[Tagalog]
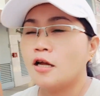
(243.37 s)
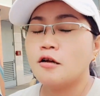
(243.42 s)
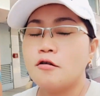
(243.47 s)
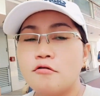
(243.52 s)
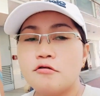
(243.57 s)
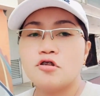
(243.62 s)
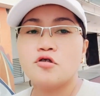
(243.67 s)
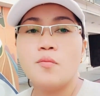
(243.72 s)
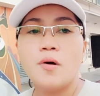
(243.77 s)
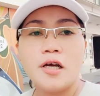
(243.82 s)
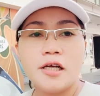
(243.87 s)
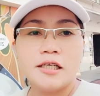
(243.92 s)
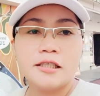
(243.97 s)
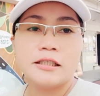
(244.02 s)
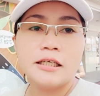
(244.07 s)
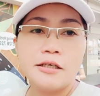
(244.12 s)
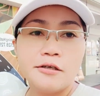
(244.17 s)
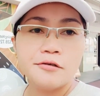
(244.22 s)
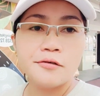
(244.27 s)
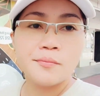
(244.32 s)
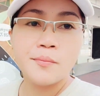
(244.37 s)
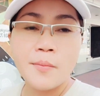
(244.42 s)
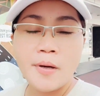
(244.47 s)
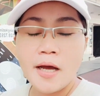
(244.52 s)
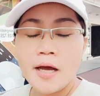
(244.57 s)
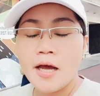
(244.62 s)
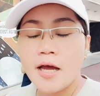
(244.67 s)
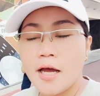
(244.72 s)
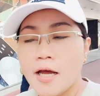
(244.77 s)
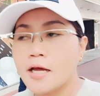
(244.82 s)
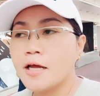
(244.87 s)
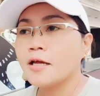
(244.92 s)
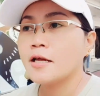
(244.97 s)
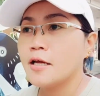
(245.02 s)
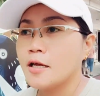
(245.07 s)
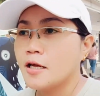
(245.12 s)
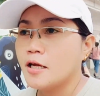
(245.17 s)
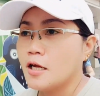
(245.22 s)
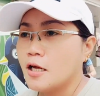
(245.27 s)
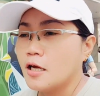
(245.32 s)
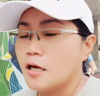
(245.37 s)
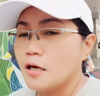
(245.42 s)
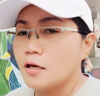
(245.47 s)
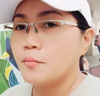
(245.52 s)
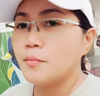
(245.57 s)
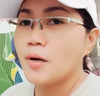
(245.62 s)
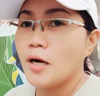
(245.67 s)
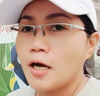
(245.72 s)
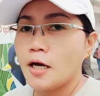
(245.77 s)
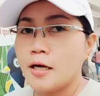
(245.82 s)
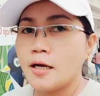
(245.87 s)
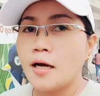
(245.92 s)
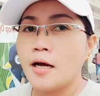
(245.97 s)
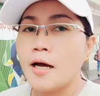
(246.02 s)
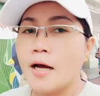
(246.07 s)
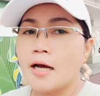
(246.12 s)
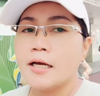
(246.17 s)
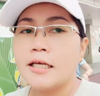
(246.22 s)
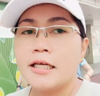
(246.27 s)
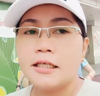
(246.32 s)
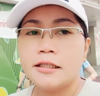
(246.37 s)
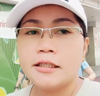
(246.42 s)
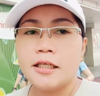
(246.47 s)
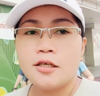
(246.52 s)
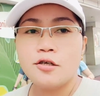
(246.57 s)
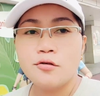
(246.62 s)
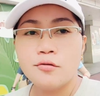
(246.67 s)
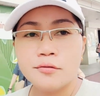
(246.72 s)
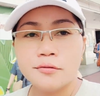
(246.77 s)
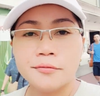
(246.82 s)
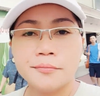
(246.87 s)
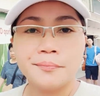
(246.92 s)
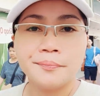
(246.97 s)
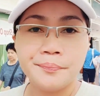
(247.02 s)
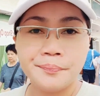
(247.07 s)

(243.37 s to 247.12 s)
gusto makita yung ma makita yung